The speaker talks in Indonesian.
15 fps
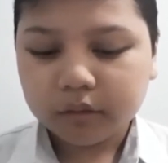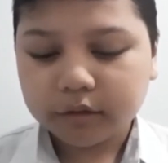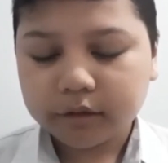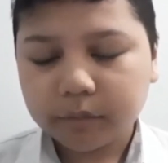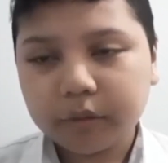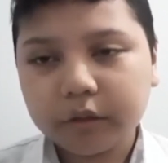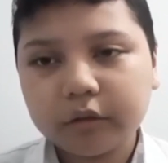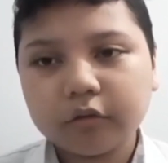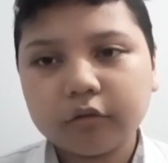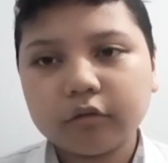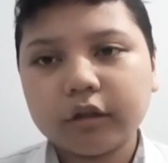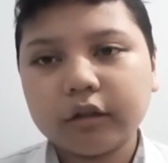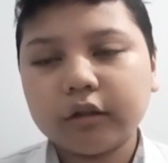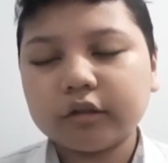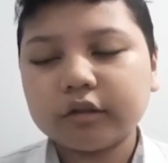tetapi itu
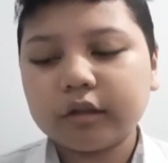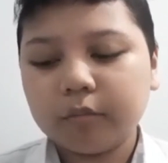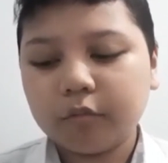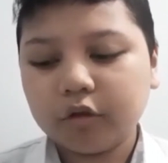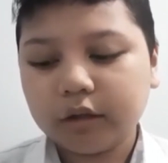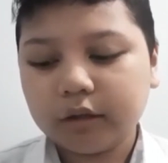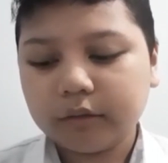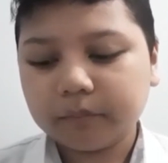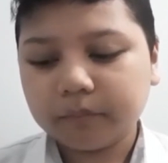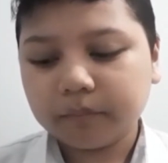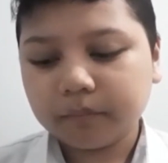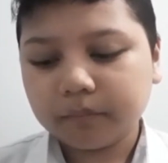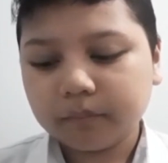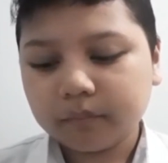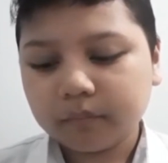tidak selamanya
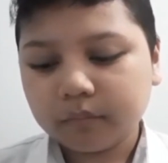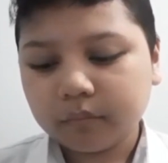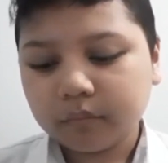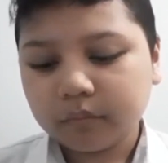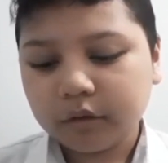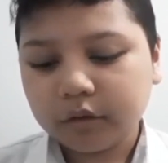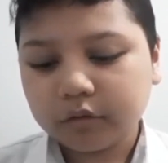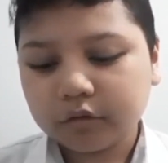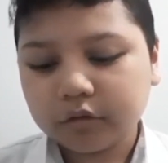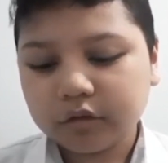itu